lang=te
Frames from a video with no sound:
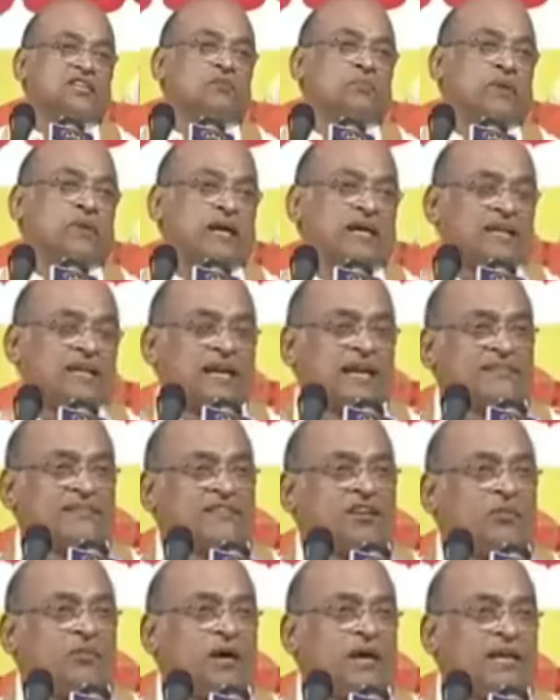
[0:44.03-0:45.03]
అసలు ఈ ప్రక్రియ
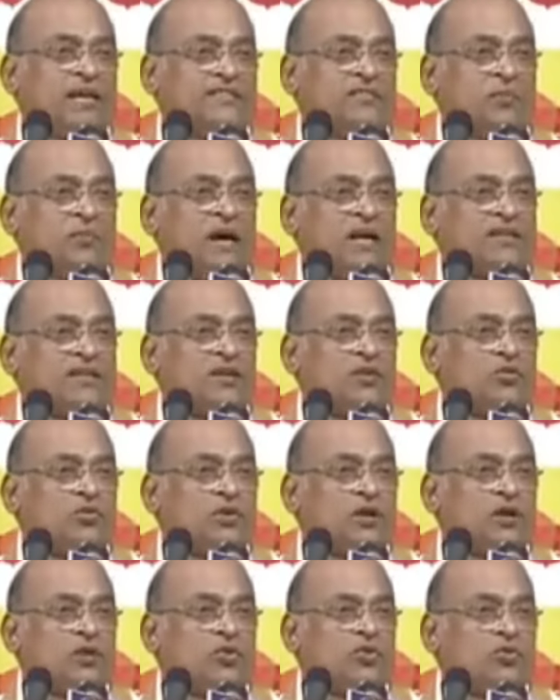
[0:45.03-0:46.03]
అంతా మానేసి
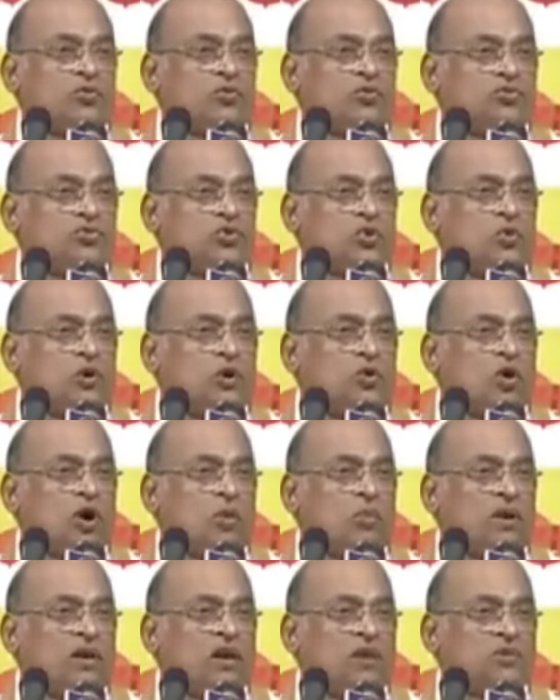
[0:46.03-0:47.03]
మాట్లాడకుండా నోరు మూసుకుని వాళ్ళు
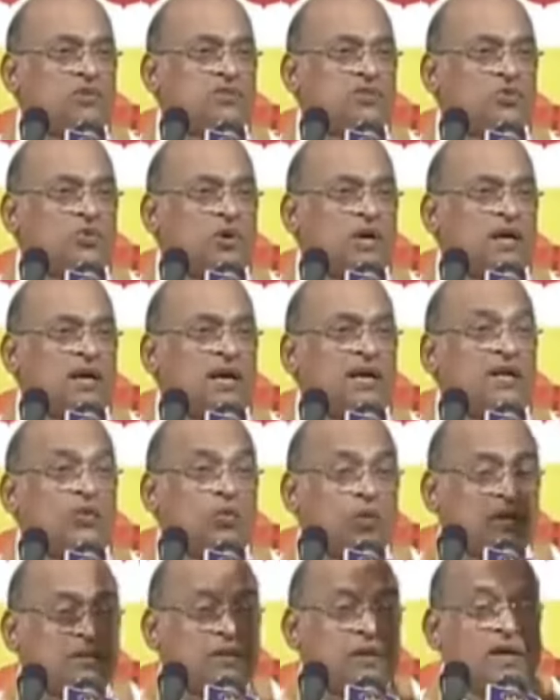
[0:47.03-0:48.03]
లోపల నమస్శివాయ అంటే
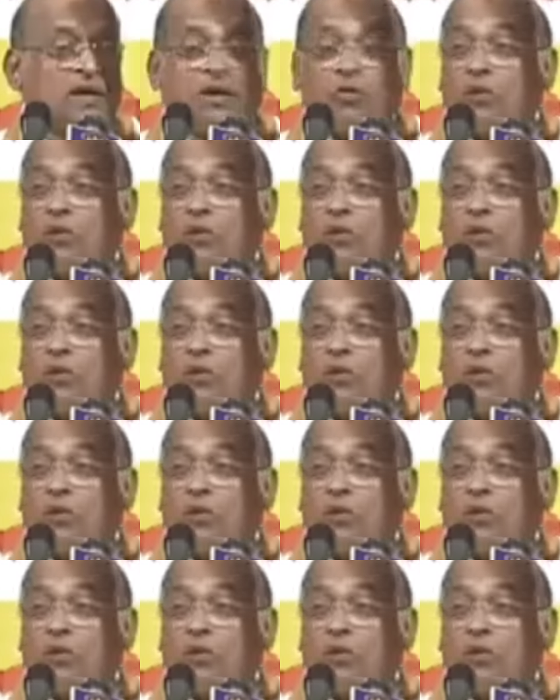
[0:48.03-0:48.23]
వంద